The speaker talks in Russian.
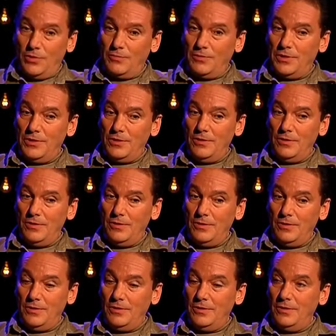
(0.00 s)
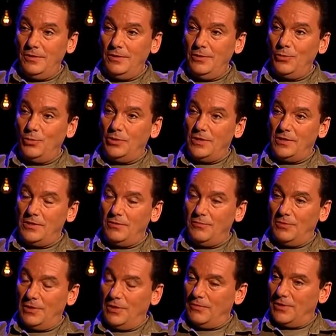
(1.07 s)
ведь не, не, не, не он один
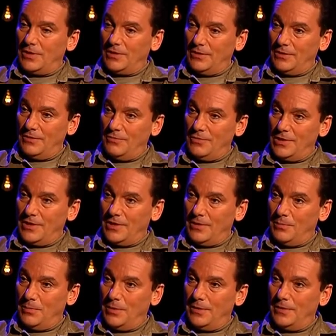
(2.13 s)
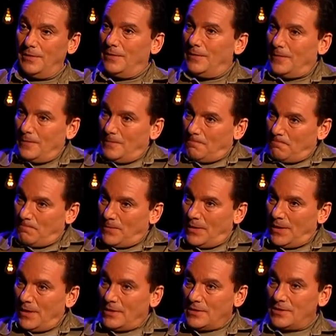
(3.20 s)
виноват. Это ведь как бы
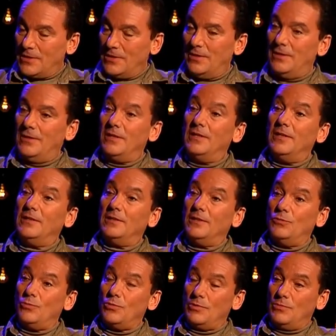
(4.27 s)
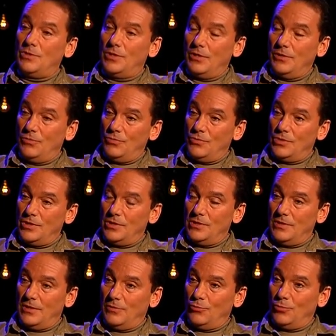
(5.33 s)
реакция на ту замечательную жизнь,
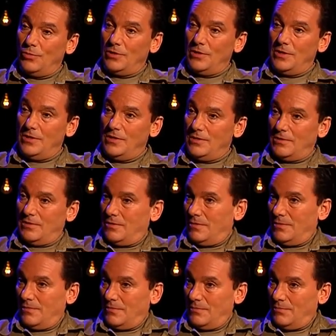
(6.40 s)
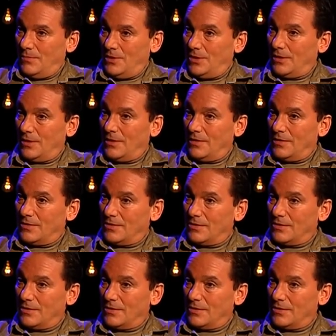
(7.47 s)
которая есть, мне так кажется.